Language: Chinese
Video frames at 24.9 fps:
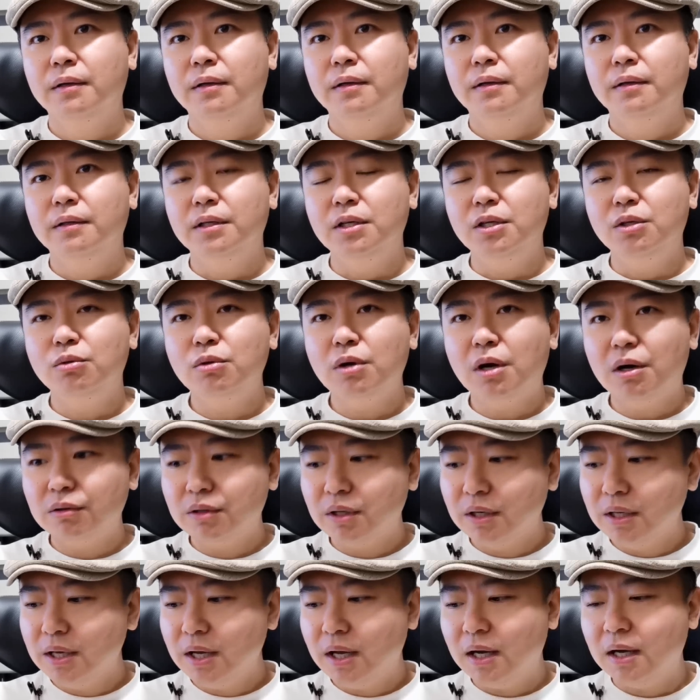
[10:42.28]
你对澳大
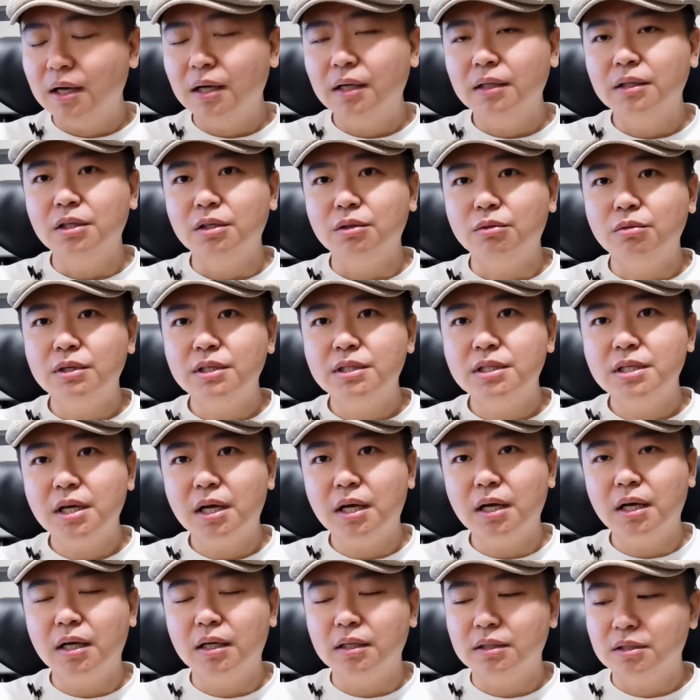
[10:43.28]
利亚，你对加
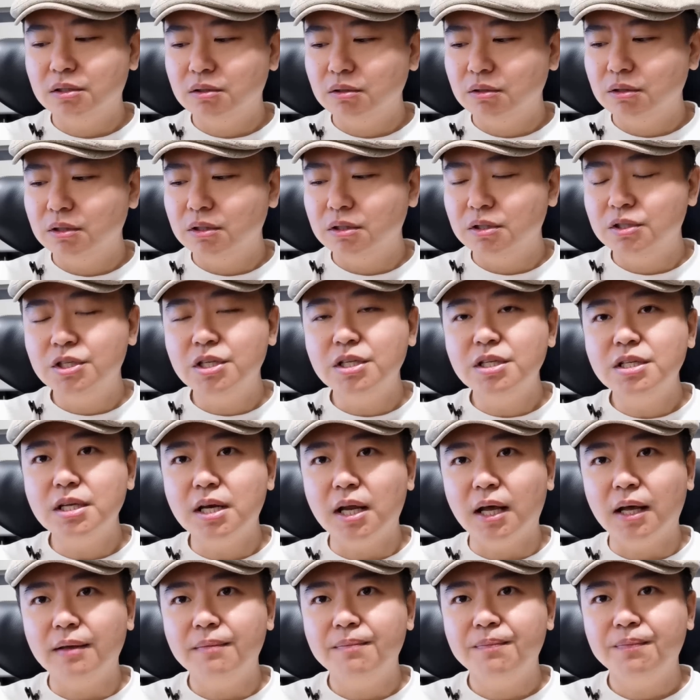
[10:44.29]
啊，对新西
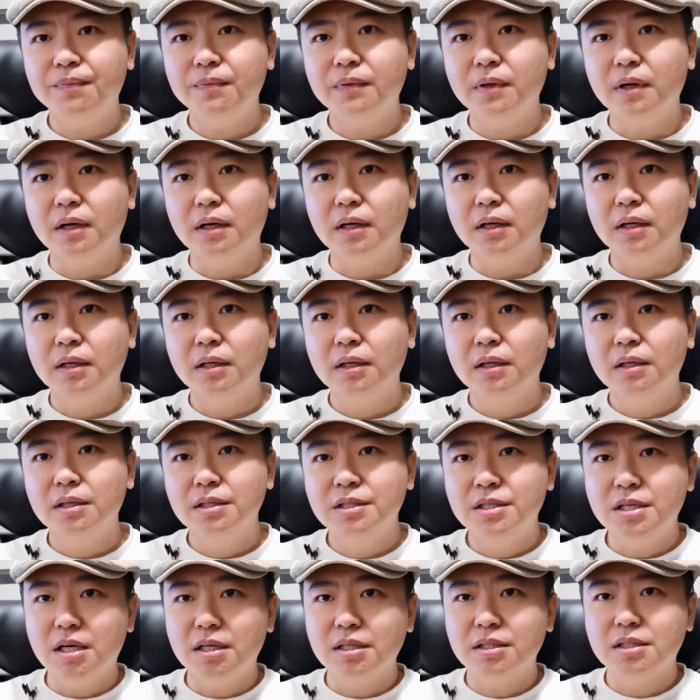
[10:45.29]
兰啊，
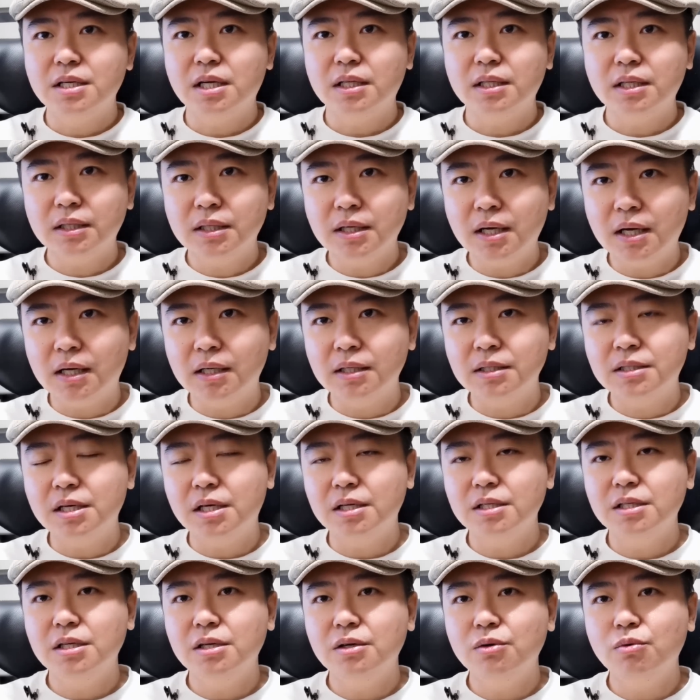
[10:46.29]
像加拿大、
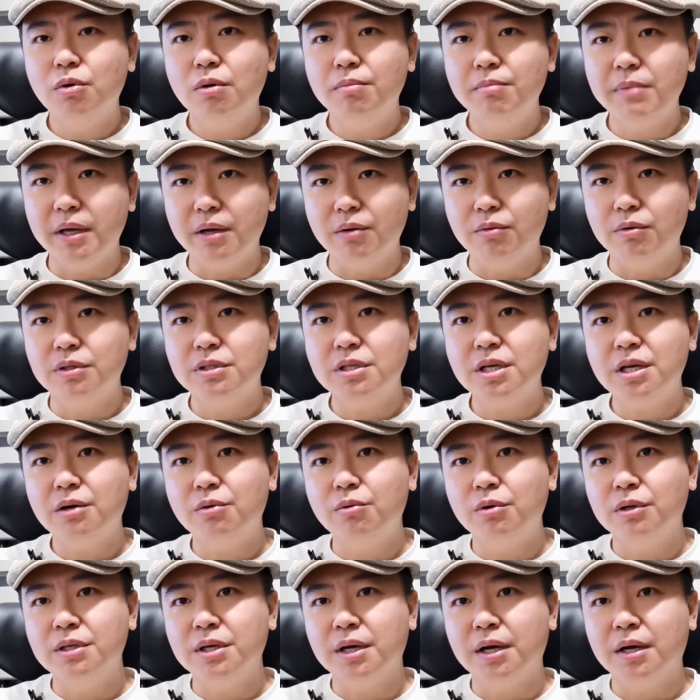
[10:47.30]
像英国、美国这些
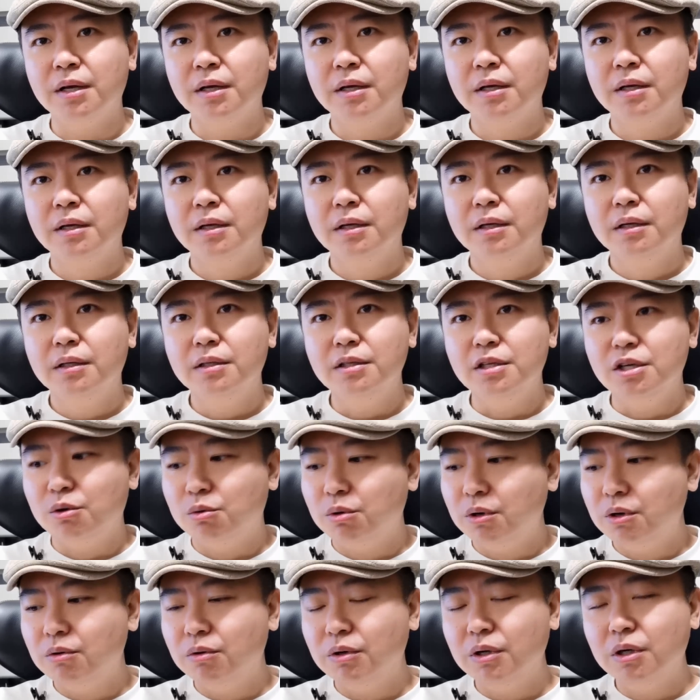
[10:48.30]
国家，你
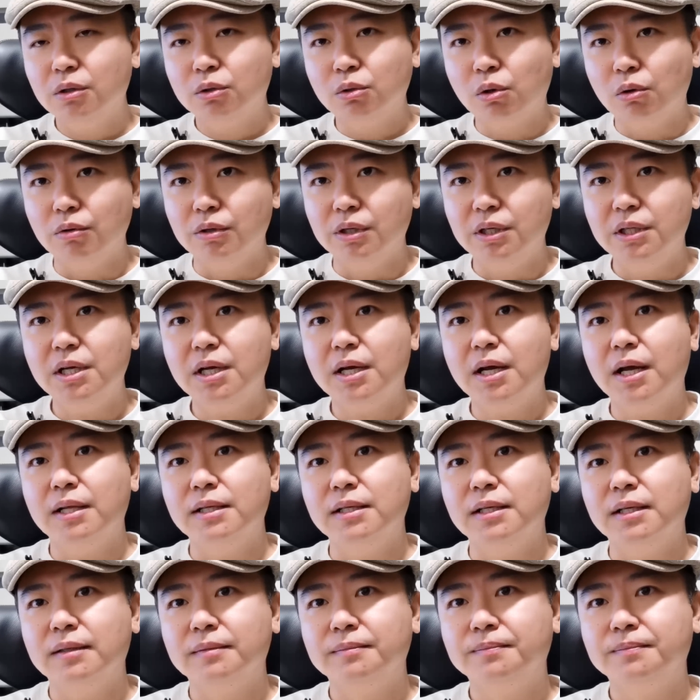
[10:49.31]
会有一个统一的概念。